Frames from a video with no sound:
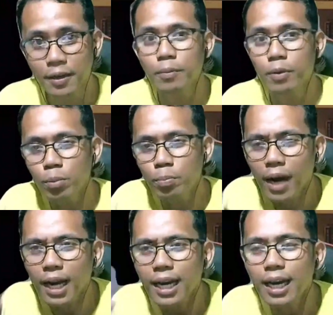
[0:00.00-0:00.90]
Pero
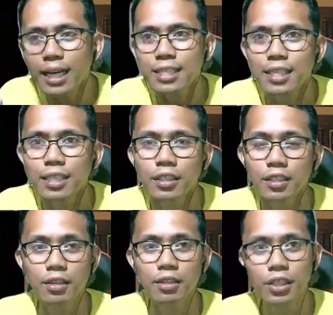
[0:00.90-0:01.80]
para kay
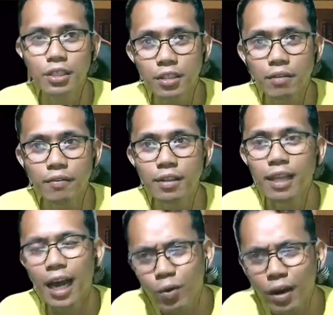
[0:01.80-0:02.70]
CJ, CJ David,
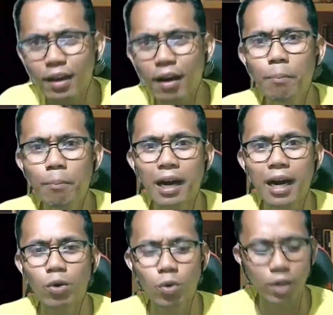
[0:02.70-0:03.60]
ano kaya ang
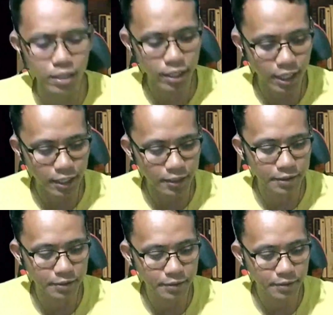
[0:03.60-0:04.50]
pangkahulugan niya yan? Ayan.
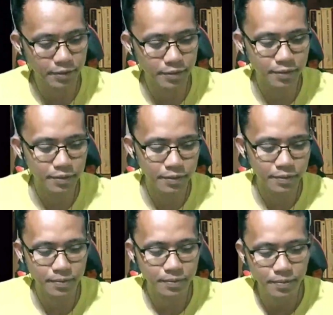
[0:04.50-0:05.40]

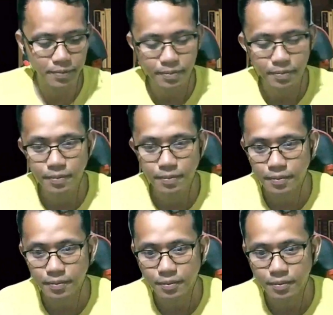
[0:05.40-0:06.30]
Hindi naman ako
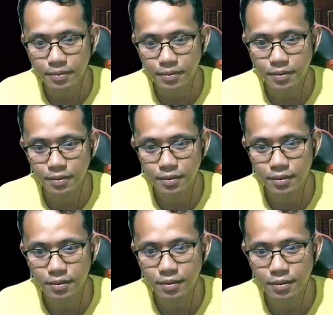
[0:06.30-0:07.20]
naniniwala na talaga
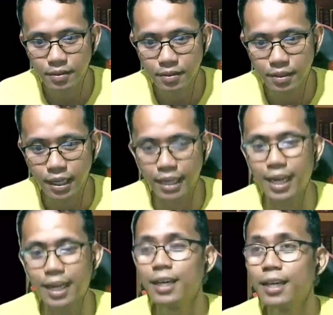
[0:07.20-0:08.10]
yan si Jesus Christ.
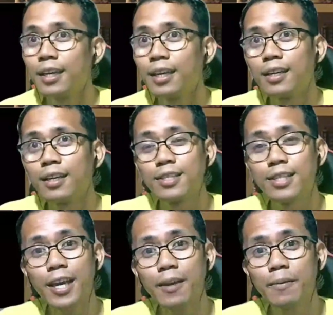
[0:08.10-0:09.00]
Ayan.
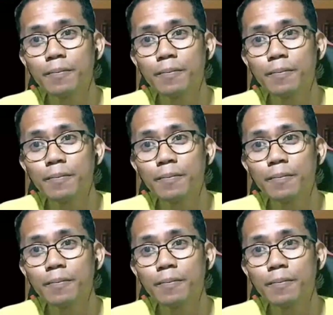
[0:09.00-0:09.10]
See?